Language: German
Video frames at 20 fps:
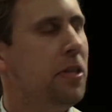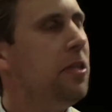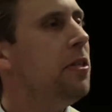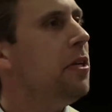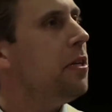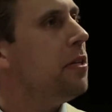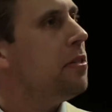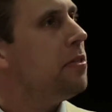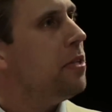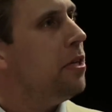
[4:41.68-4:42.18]

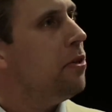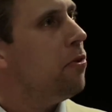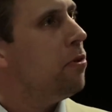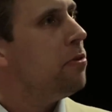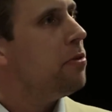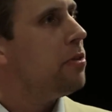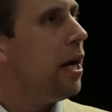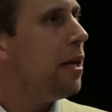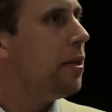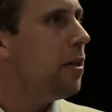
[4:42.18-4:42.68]
wichtig ist, den
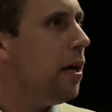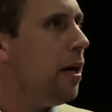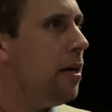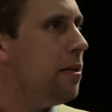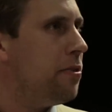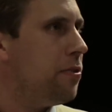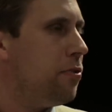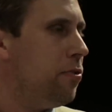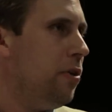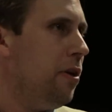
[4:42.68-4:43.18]
neuen
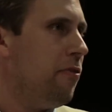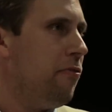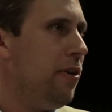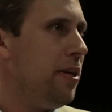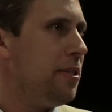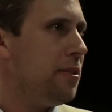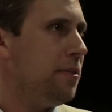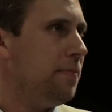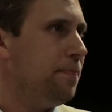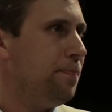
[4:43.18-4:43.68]
Zeitgeist zu
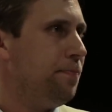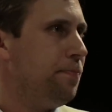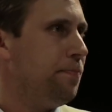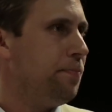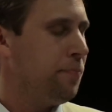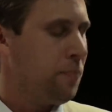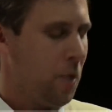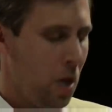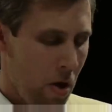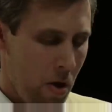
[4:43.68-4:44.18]
erfassen.
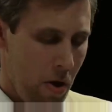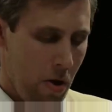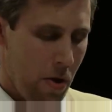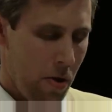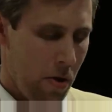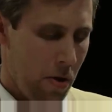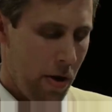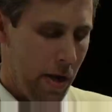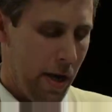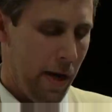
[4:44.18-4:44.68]

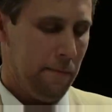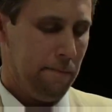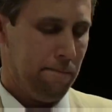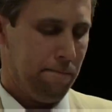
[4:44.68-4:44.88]
Ja.